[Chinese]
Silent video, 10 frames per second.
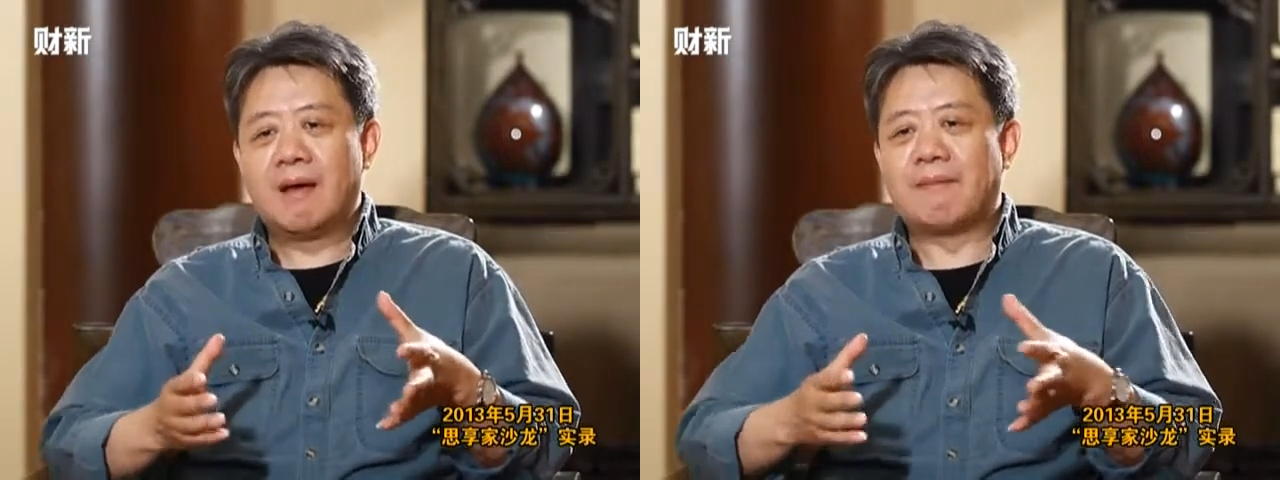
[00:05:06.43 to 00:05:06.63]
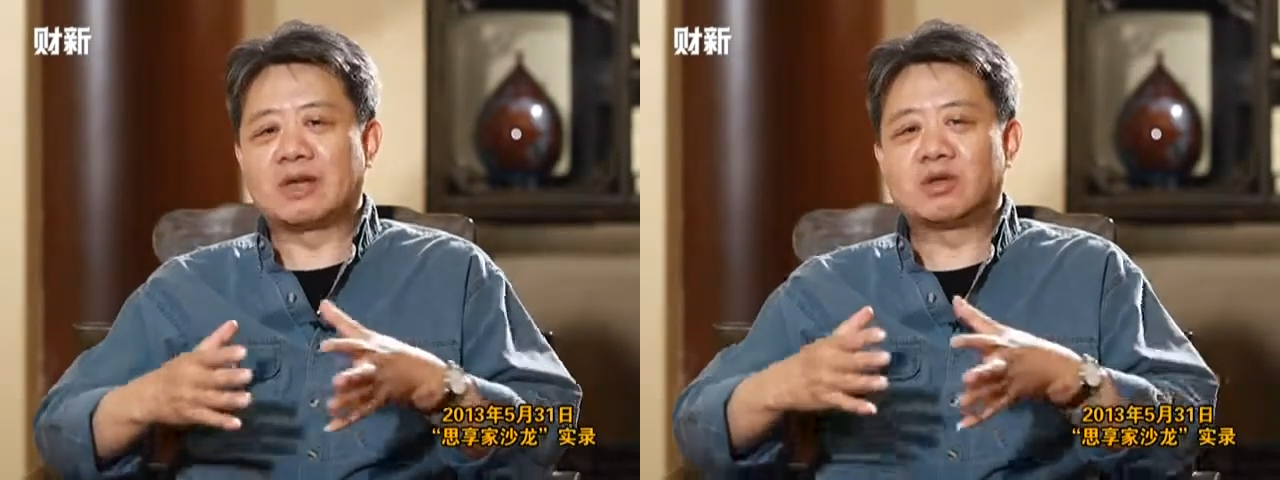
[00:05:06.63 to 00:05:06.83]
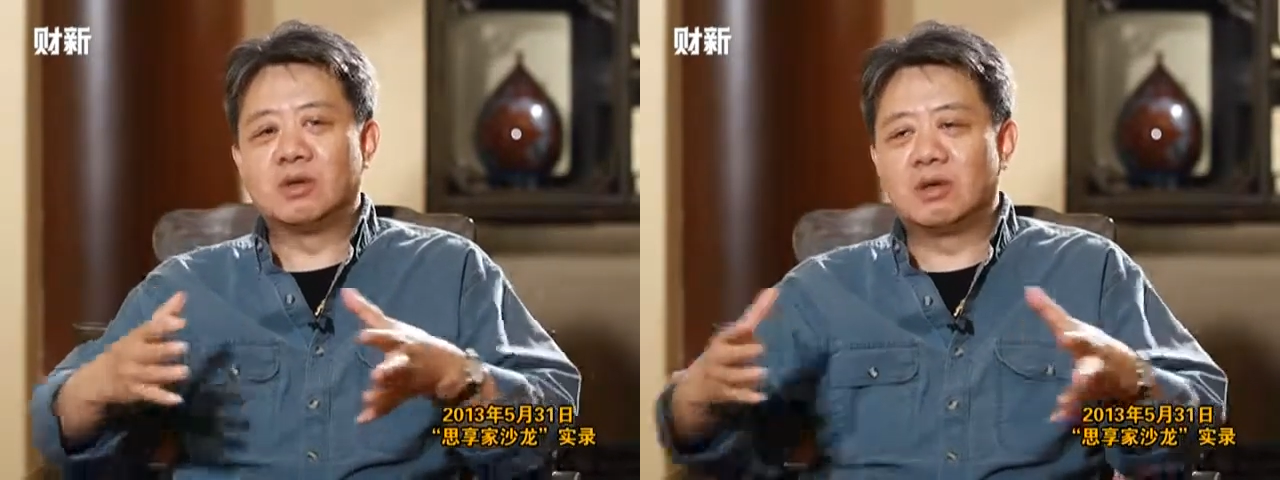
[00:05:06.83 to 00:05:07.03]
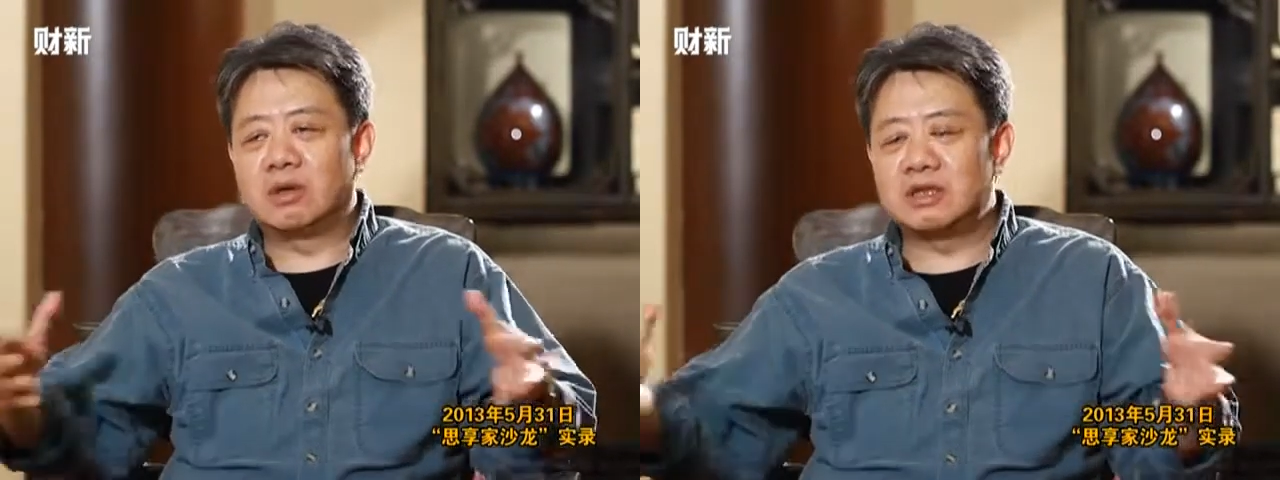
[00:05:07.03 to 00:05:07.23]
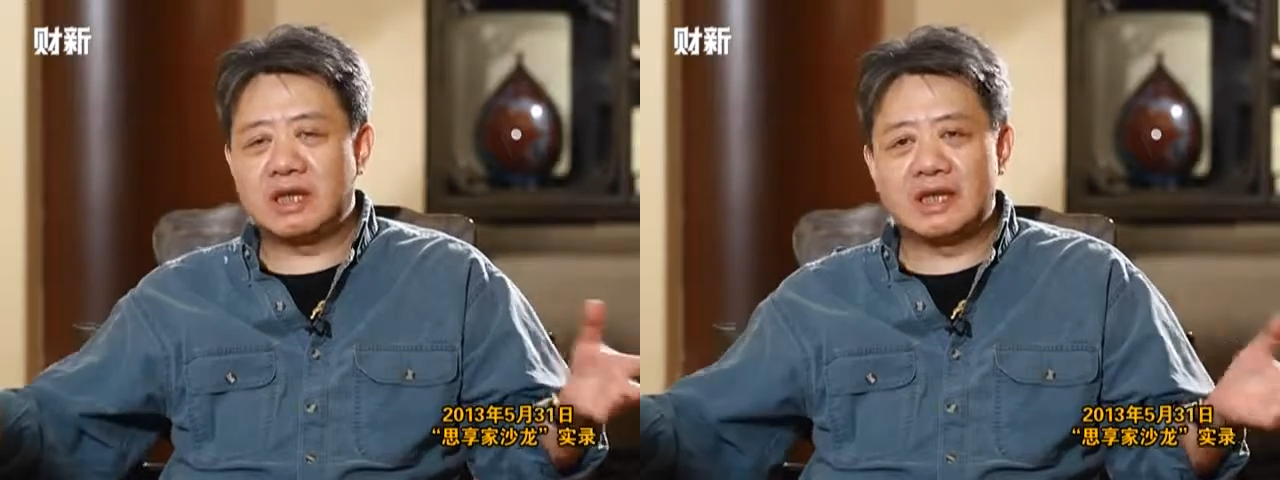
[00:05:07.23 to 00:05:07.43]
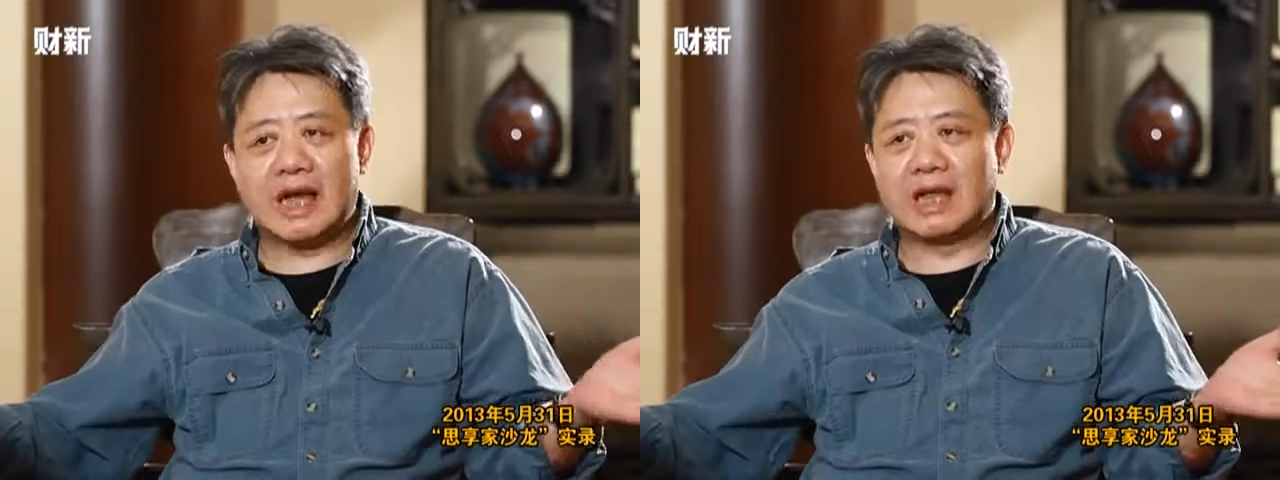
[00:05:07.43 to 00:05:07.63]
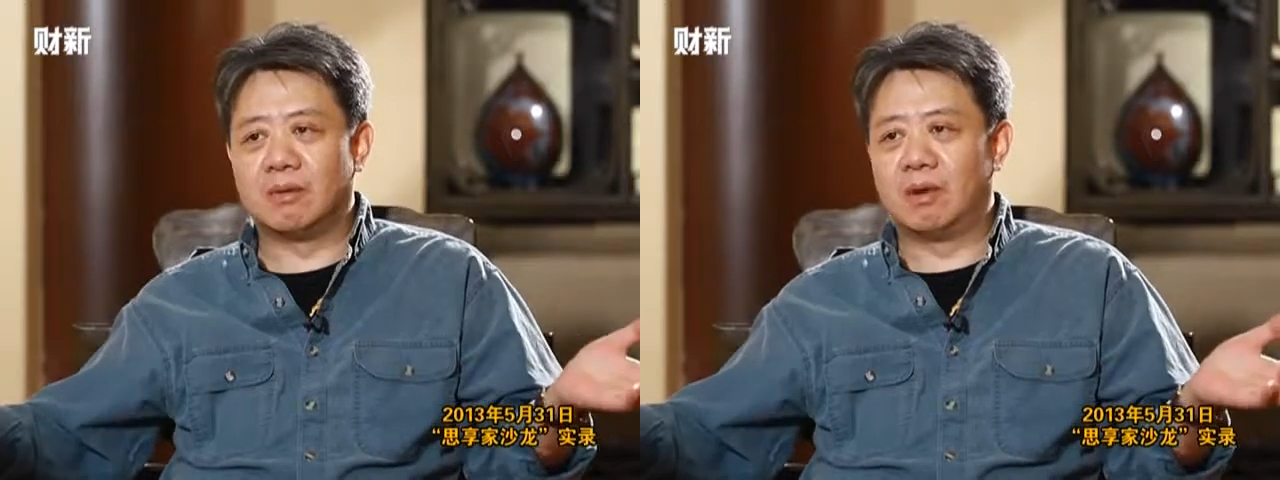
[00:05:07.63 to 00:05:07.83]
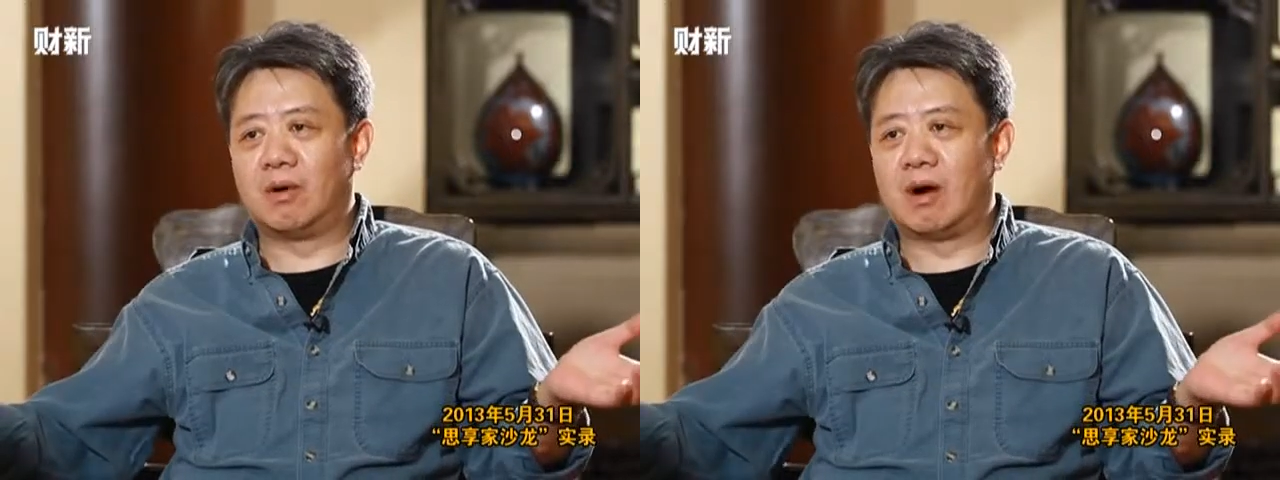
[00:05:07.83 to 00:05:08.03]
把中国现代的
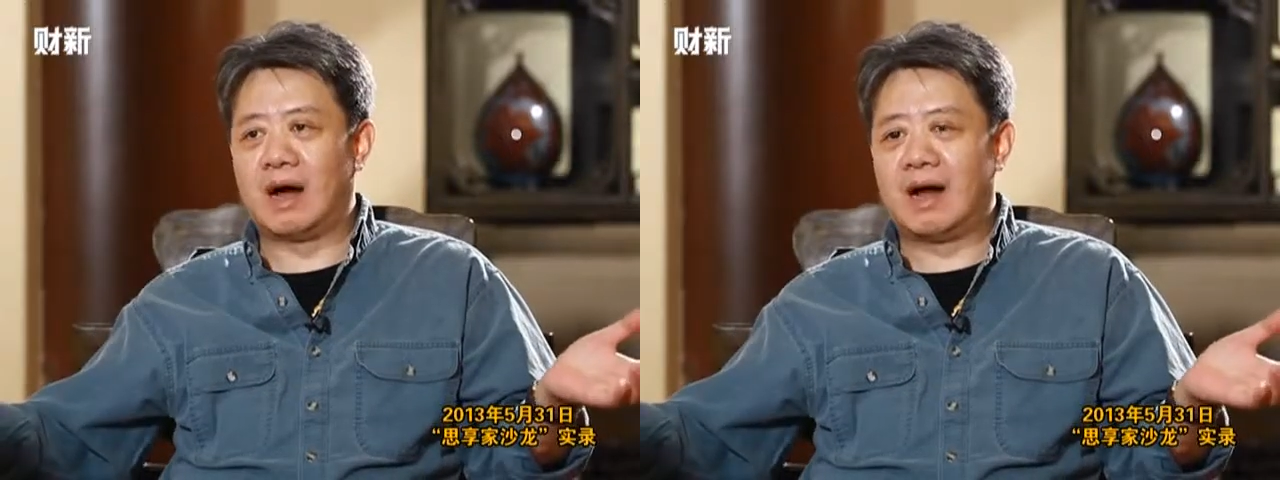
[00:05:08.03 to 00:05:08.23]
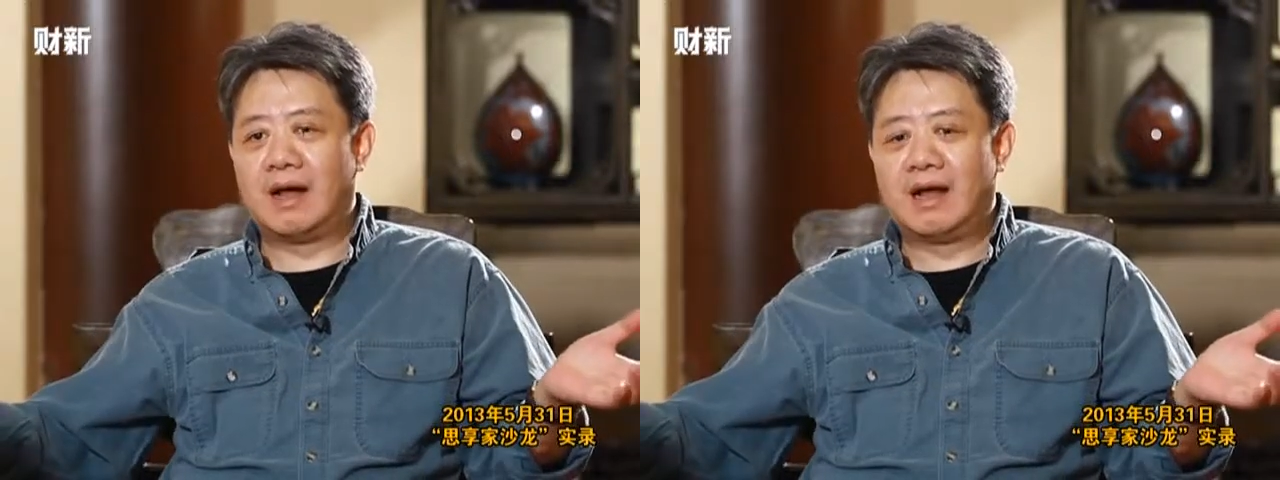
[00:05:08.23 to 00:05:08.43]
文化